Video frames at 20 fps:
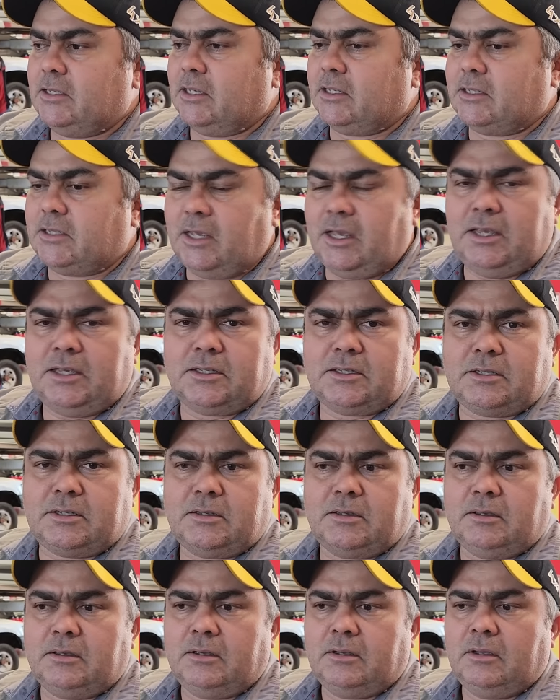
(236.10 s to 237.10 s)

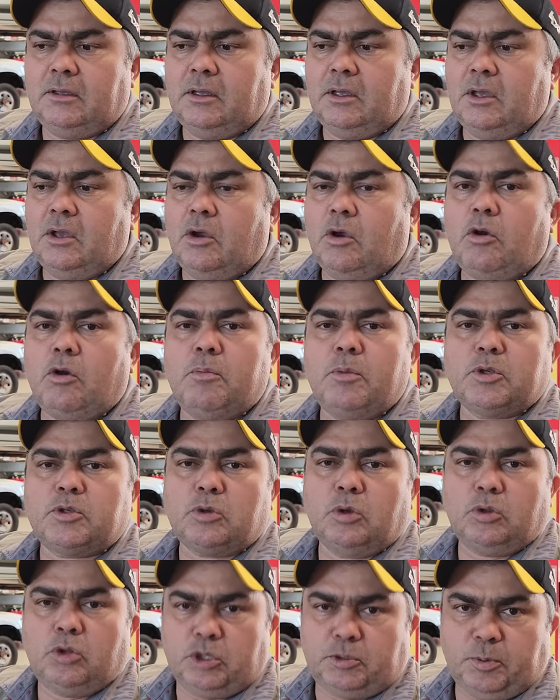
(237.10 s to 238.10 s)
2016
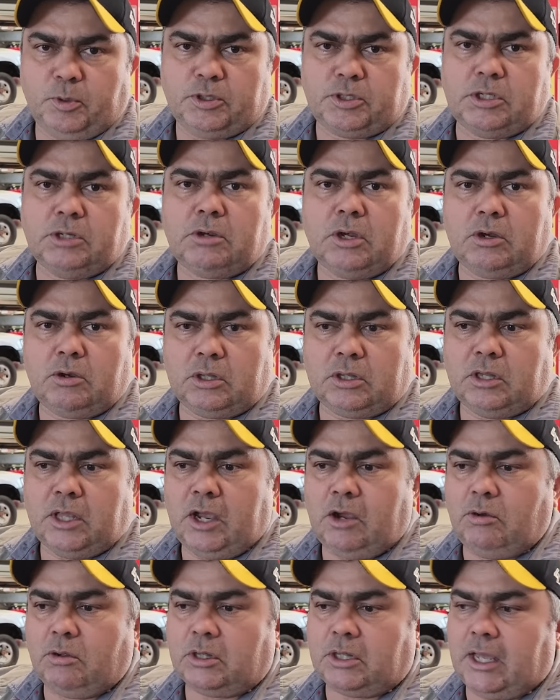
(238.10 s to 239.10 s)
começou o 2.5
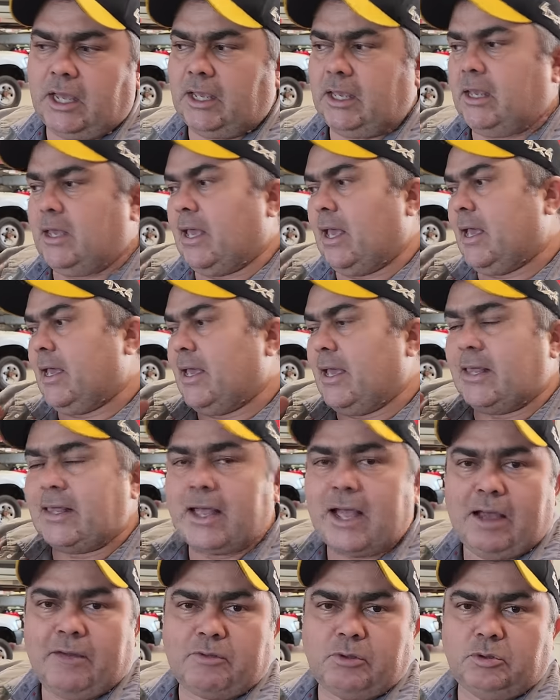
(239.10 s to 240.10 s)
Ecotec, que aí é a
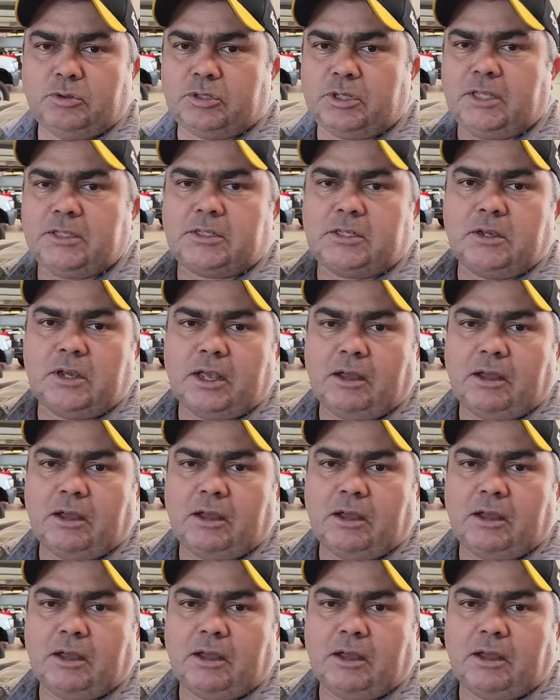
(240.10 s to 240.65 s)
nave, 205